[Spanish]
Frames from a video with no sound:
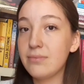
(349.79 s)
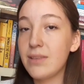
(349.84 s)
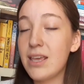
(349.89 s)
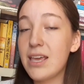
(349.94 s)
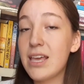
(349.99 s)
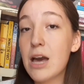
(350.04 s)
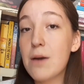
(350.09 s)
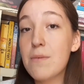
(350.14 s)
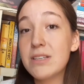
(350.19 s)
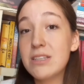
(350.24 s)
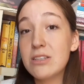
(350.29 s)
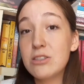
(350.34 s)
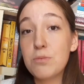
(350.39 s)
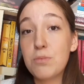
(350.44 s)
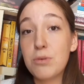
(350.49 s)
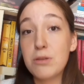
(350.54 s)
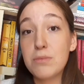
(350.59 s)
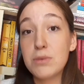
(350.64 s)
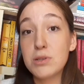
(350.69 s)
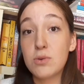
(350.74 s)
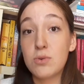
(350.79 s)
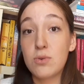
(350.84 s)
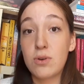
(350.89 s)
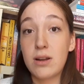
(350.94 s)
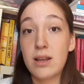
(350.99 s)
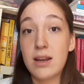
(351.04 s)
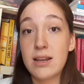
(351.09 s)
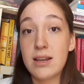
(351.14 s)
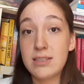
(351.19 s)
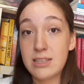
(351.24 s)
y que a veces no podemos
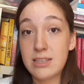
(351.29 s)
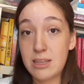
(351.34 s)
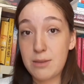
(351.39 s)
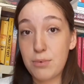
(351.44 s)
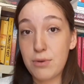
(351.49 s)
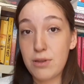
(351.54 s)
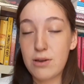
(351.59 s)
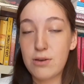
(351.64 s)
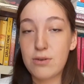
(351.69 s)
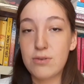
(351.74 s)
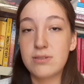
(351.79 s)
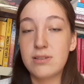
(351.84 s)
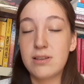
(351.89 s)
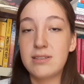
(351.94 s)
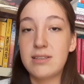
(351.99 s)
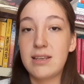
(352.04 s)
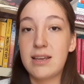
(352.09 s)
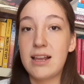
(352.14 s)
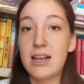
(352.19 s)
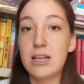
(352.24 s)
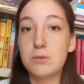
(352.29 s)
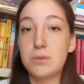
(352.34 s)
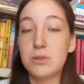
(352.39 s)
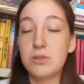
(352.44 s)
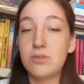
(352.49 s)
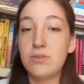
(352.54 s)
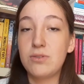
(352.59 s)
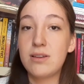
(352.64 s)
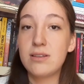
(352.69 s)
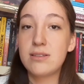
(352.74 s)
controlar ese tipo de cosas, de que las
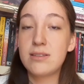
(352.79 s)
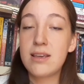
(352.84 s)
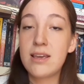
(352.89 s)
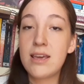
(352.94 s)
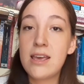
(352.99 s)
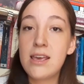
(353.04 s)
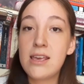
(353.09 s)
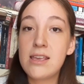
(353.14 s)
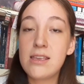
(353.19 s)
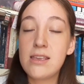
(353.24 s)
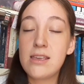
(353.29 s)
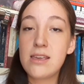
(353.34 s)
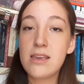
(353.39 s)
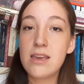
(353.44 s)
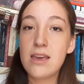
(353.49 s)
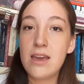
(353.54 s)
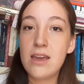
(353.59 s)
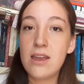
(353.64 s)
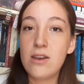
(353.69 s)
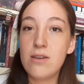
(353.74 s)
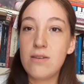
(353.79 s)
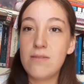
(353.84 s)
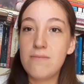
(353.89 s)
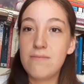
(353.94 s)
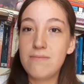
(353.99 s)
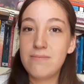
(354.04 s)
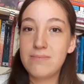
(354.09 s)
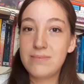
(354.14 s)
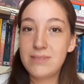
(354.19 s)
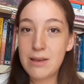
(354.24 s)
personas eh,
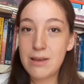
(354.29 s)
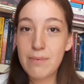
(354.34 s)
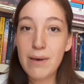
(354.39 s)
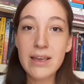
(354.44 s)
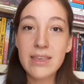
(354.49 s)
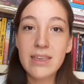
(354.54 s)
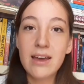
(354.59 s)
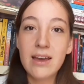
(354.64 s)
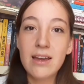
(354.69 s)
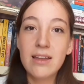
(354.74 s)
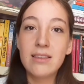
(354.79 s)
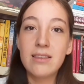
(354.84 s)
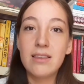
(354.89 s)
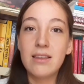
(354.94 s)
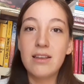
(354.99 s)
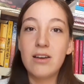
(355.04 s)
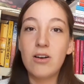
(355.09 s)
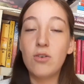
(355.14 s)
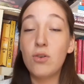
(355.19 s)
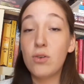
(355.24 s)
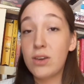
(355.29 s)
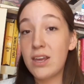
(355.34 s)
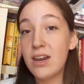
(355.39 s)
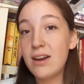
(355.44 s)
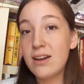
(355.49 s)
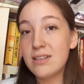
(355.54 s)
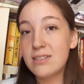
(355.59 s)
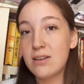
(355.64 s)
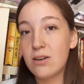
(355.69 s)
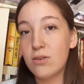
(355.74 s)
se vayan o no
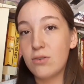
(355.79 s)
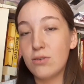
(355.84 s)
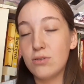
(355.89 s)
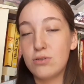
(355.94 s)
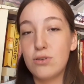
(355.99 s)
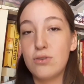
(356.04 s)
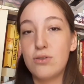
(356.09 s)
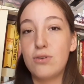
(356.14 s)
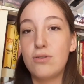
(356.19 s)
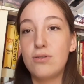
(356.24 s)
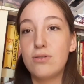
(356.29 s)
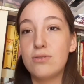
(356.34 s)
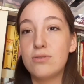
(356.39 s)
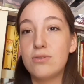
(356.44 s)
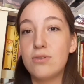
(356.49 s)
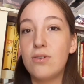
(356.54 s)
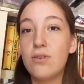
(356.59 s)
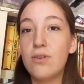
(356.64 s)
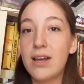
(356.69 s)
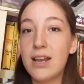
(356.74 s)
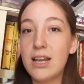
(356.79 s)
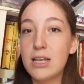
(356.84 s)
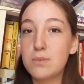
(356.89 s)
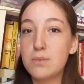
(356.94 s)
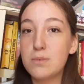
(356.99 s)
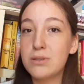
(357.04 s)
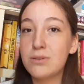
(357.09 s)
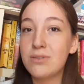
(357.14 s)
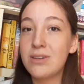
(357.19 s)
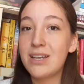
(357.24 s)
quieran estar con nosotros, o que
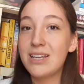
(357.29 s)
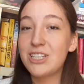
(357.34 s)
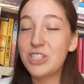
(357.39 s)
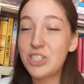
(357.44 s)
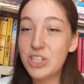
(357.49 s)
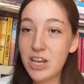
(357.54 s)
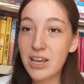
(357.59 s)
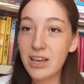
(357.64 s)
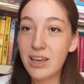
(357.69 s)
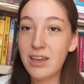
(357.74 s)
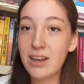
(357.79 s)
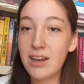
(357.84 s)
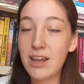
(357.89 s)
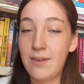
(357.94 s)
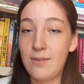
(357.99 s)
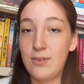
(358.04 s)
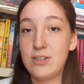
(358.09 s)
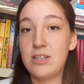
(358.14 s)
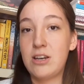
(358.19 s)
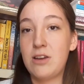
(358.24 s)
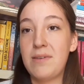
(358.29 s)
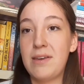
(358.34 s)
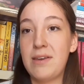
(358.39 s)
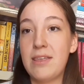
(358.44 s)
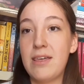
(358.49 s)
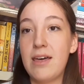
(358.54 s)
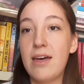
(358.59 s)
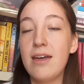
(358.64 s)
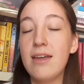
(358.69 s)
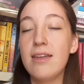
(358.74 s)
las personas lleguen a nuestra
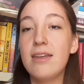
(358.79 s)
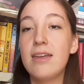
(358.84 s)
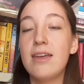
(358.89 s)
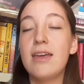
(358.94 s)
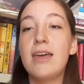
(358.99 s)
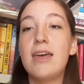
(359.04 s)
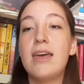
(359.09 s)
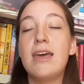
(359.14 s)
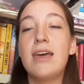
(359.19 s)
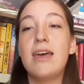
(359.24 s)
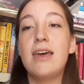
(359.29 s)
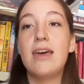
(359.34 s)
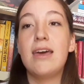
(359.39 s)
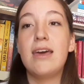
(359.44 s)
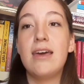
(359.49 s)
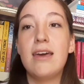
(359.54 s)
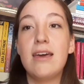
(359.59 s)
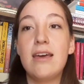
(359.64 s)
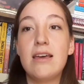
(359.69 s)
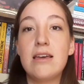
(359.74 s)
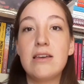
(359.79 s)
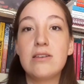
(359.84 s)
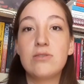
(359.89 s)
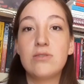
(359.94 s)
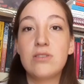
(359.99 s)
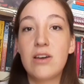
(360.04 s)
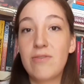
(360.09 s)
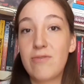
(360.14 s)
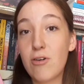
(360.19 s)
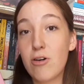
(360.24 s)
vida. es
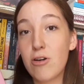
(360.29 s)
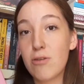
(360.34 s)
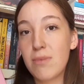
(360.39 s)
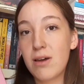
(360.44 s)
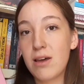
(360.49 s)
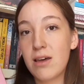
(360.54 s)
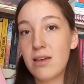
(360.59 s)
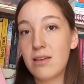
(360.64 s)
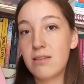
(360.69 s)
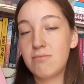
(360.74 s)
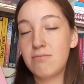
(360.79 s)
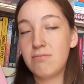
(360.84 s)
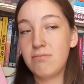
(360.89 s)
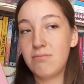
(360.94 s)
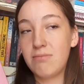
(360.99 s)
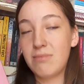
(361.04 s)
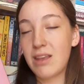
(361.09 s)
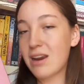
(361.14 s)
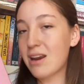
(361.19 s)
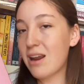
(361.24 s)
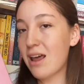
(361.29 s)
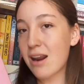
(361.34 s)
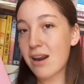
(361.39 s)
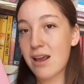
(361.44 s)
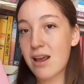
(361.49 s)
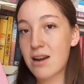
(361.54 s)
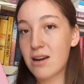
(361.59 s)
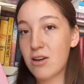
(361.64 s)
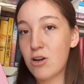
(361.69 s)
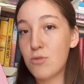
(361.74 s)
una forma de
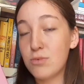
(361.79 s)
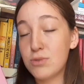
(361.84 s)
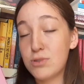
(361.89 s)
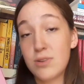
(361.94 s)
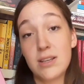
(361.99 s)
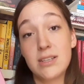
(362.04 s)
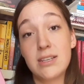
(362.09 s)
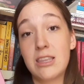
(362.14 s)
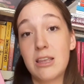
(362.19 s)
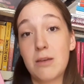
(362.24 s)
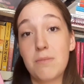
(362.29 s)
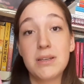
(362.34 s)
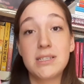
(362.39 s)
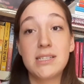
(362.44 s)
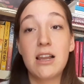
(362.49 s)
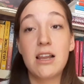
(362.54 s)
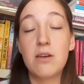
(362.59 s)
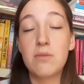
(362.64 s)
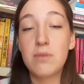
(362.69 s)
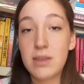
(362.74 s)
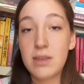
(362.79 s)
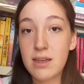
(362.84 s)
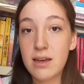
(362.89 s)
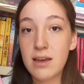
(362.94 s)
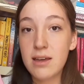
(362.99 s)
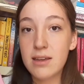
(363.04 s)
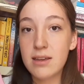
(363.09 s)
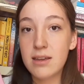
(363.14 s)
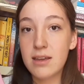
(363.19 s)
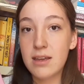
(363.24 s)
narrar cómo son las etapas de la
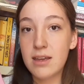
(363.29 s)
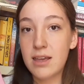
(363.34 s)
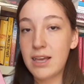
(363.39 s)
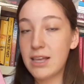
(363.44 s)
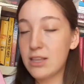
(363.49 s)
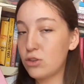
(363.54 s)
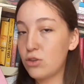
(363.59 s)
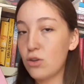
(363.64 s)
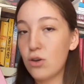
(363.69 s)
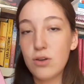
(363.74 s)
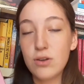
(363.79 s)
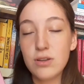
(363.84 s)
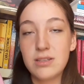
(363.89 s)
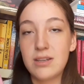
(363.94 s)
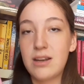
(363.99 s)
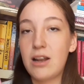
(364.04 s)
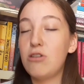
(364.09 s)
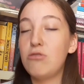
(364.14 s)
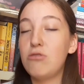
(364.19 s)
vida que todos en